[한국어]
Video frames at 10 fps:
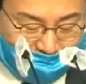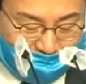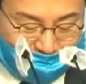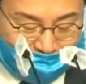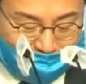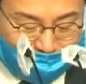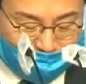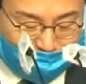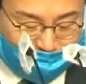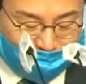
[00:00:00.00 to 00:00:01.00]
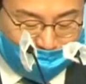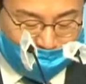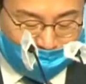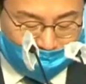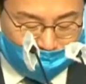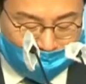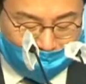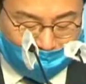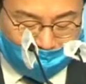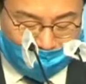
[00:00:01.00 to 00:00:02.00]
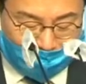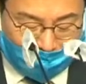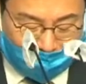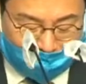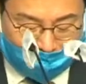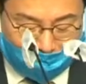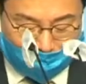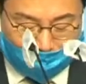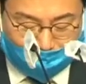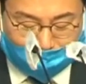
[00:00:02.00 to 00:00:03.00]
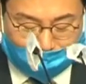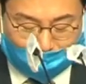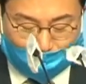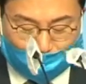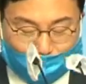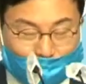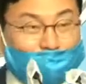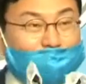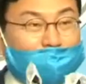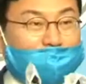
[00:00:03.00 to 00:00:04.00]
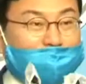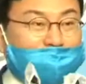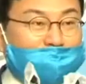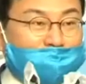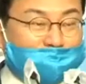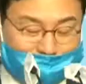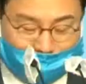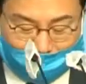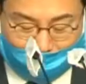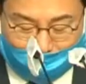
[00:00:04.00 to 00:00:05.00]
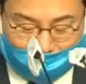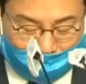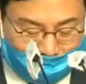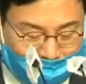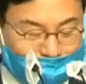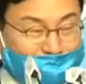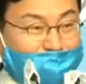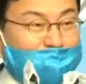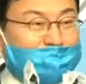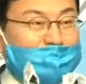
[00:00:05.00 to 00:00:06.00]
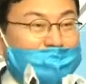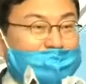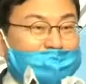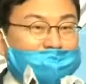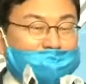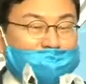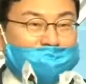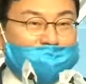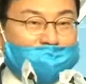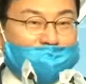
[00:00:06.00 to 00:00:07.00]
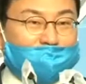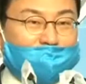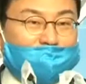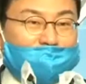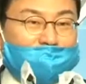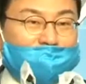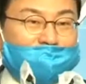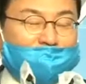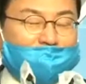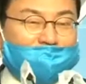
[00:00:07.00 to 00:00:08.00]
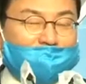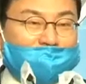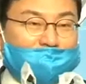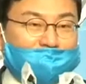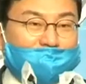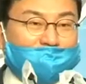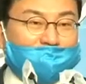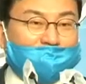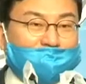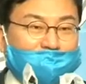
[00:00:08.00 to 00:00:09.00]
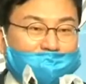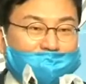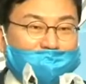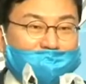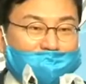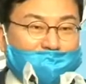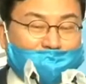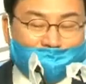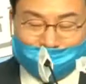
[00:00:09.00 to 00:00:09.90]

다시 한번 국민 여러분과 이스타 항공 문제로 고통받는 직원 여러분께 진심으로 사과드립니다. 감사합니다.